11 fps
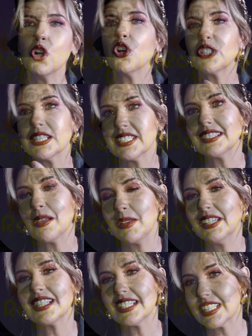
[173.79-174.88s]
No sé
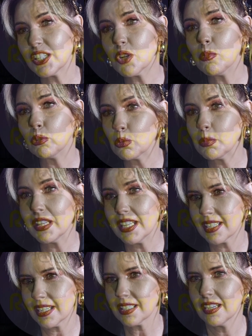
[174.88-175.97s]
exactamente si es así como tú me
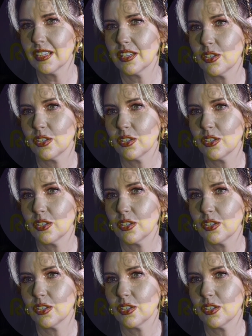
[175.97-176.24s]
dices,